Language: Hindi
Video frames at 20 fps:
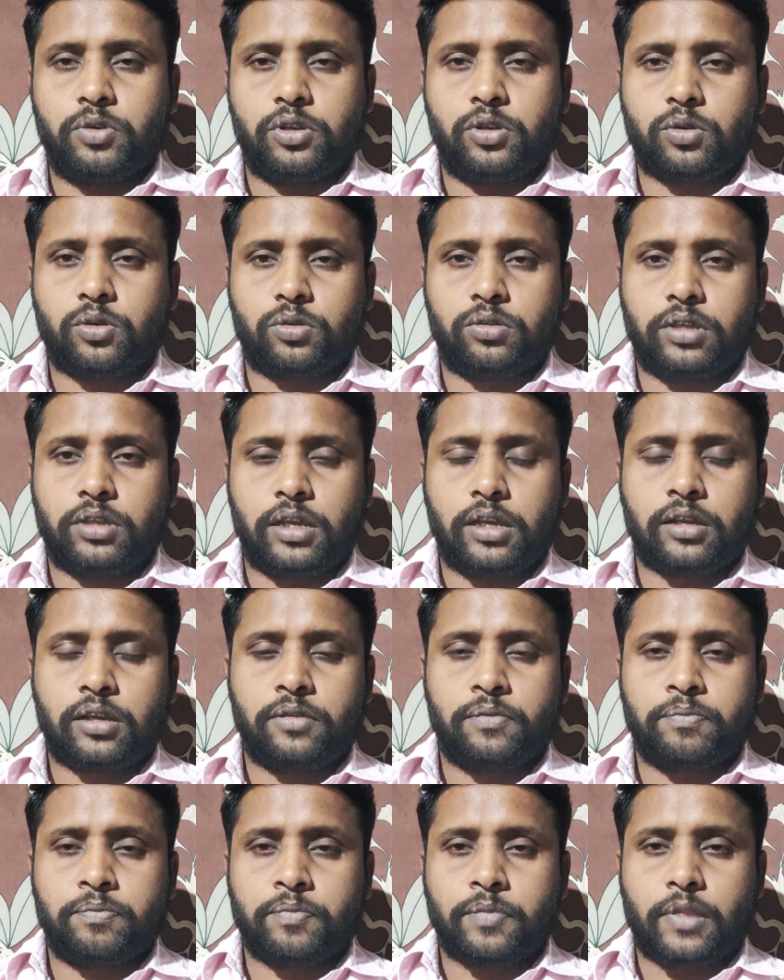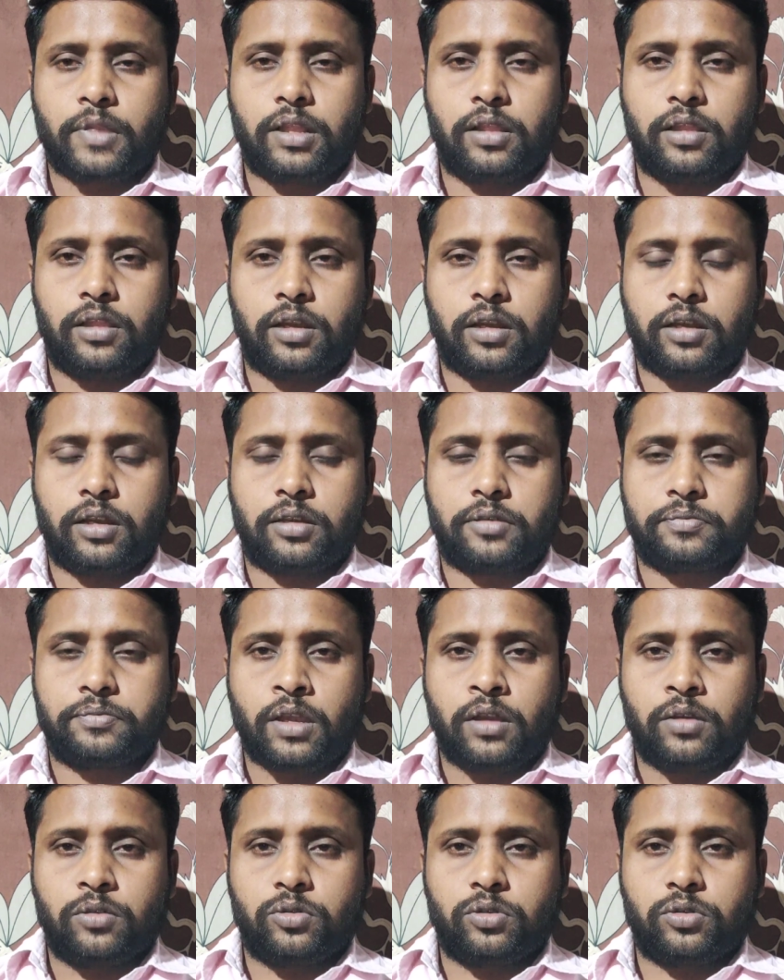वीडियो को देख लेना
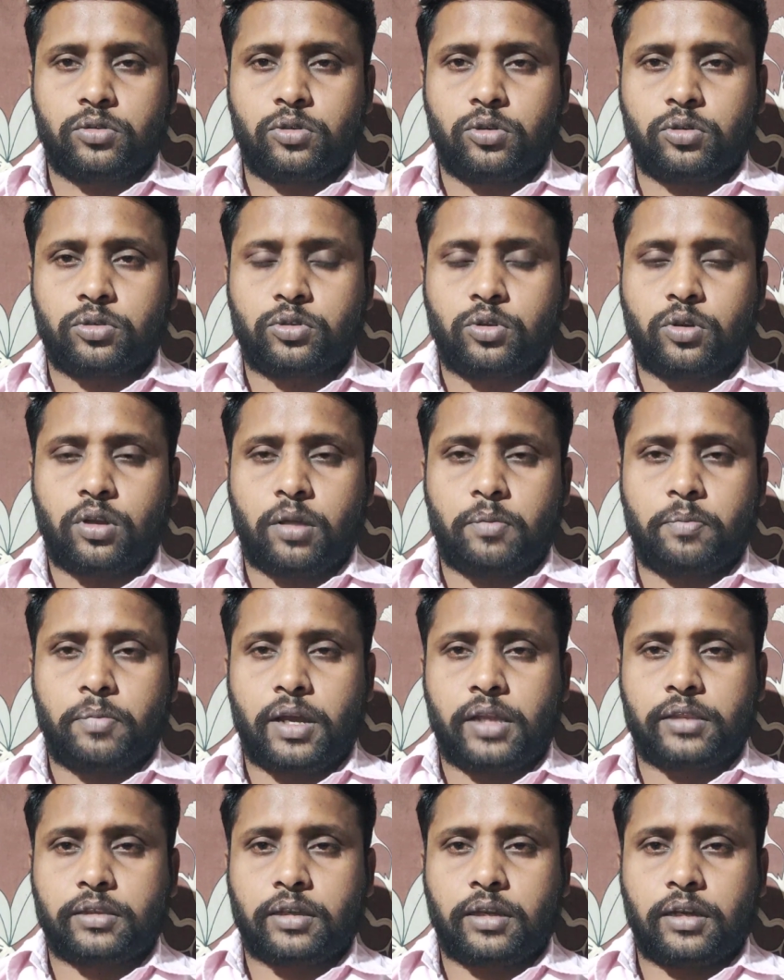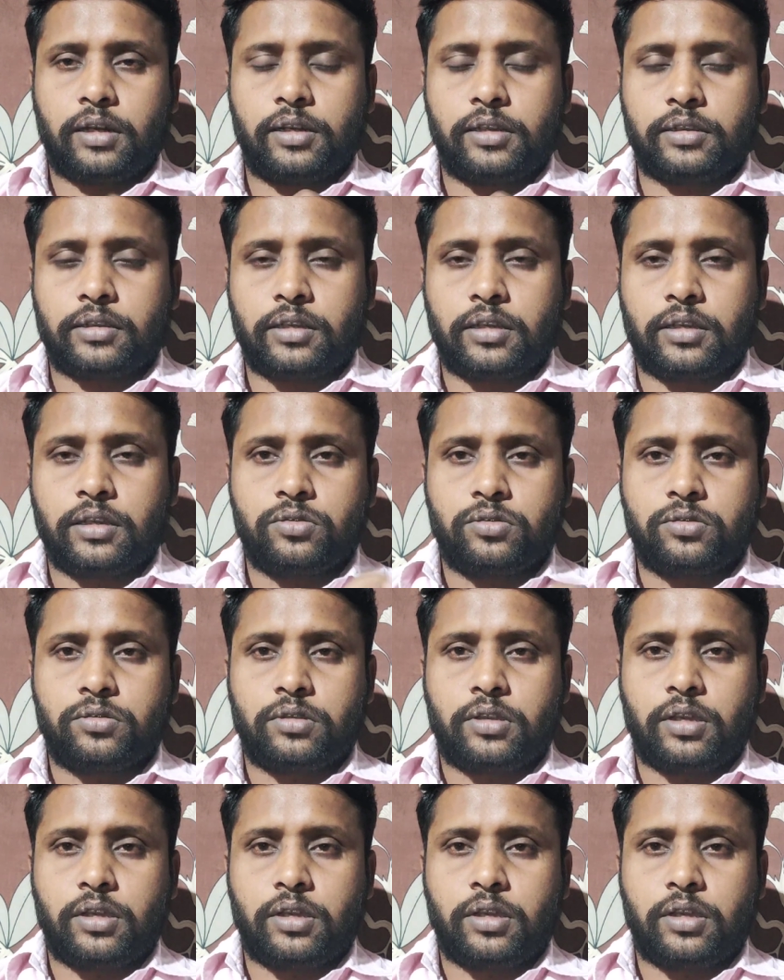तो दोस्तों अब बात कर लेते हैं